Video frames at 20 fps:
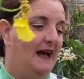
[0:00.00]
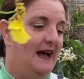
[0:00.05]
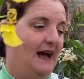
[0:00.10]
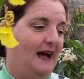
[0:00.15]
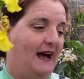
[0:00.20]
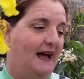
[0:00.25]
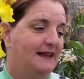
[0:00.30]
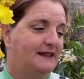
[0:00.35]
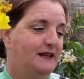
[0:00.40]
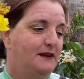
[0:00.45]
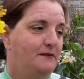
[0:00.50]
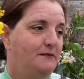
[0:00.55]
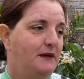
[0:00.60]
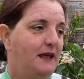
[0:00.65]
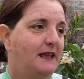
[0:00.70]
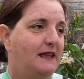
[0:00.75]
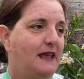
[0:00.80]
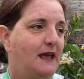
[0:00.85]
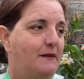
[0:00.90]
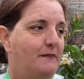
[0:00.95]
Há
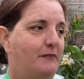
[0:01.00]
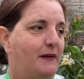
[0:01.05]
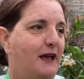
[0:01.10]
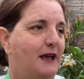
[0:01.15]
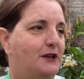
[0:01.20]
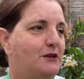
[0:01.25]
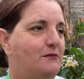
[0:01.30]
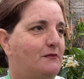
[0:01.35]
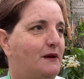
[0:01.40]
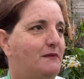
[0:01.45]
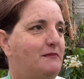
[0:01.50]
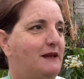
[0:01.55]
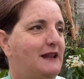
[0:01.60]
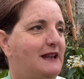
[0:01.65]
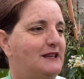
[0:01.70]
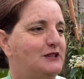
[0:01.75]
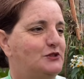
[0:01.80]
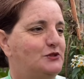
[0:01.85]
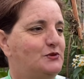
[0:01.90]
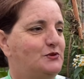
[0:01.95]
também quem pegue uma
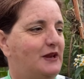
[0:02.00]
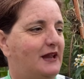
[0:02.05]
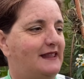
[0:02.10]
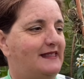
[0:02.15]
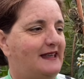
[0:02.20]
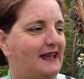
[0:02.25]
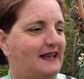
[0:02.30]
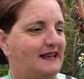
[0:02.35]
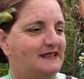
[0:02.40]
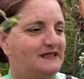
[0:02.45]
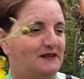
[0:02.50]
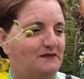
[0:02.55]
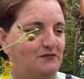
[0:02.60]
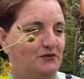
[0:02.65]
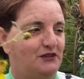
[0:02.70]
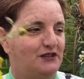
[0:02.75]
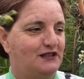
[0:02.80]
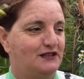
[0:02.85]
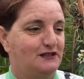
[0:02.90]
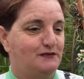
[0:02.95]
belezura dessa,
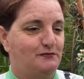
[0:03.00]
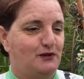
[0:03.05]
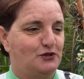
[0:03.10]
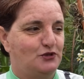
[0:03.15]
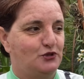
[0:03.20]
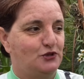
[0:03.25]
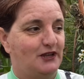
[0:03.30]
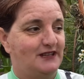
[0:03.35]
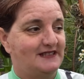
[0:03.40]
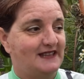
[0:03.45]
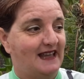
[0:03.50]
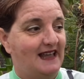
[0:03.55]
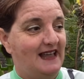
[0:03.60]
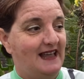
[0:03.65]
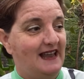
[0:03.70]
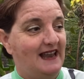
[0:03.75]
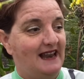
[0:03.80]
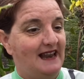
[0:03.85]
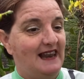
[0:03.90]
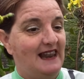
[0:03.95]
muitas pessoas
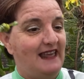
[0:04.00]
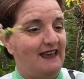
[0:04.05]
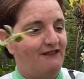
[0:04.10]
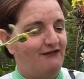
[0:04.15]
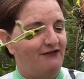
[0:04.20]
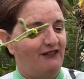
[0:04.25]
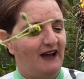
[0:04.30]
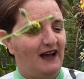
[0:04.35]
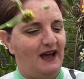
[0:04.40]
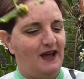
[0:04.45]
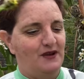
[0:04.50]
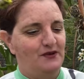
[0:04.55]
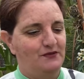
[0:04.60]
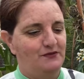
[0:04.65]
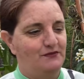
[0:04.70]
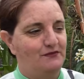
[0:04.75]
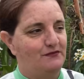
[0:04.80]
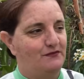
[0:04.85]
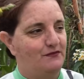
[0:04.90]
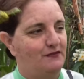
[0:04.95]

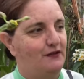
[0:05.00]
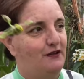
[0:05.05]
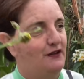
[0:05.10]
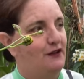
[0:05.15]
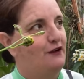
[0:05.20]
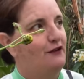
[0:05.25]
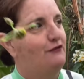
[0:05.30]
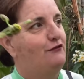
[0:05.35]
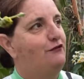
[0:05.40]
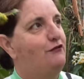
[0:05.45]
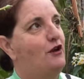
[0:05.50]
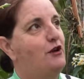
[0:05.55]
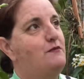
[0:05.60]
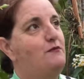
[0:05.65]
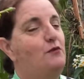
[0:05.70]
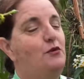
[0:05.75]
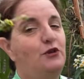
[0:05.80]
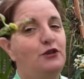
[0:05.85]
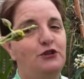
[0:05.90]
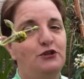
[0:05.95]
levaram. Foi
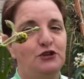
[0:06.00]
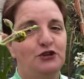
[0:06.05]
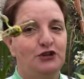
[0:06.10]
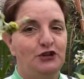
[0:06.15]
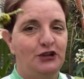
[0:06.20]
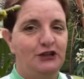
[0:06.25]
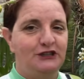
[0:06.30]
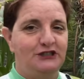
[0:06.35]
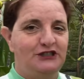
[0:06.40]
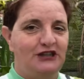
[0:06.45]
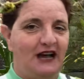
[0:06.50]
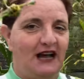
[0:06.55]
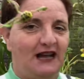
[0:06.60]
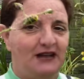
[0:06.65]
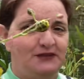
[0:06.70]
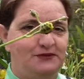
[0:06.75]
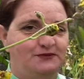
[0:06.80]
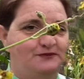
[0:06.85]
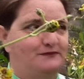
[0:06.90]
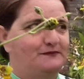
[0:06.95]
muito
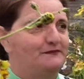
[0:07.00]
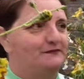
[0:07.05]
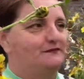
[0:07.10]
sorteado.